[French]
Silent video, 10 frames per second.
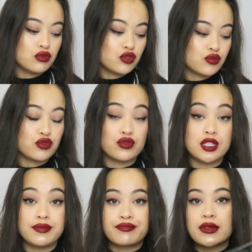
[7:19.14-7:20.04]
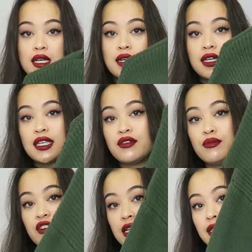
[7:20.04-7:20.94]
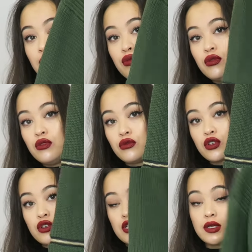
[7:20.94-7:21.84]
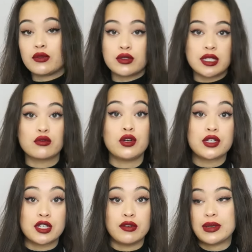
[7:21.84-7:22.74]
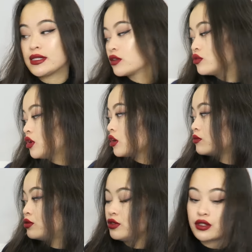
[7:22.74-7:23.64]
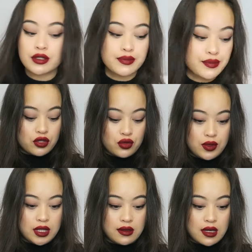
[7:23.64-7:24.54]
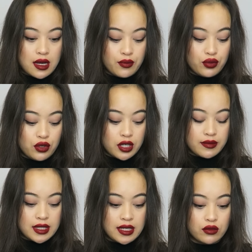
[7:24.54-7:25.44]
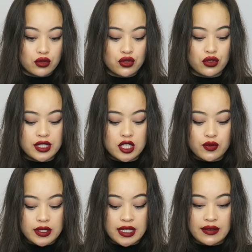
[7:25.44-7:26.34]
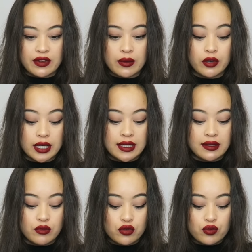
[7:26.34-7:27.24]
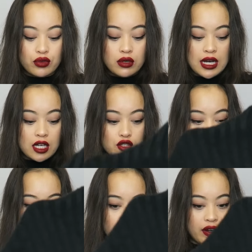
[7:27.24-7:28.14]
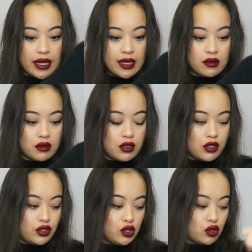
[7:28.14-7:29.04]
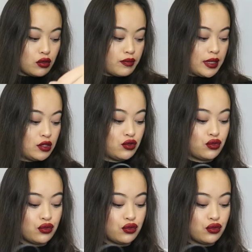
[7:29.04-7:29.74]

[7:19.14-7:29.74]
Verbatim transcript: du coup je me suis dit qu'il me fallait des pulls donc j'aime trop cette couleur j'avais pas cette couleur en plus ensuite un pull comme ça donc sur le site je pensais vraiment qu'il était beaucoup plus large mais en vrai non pas du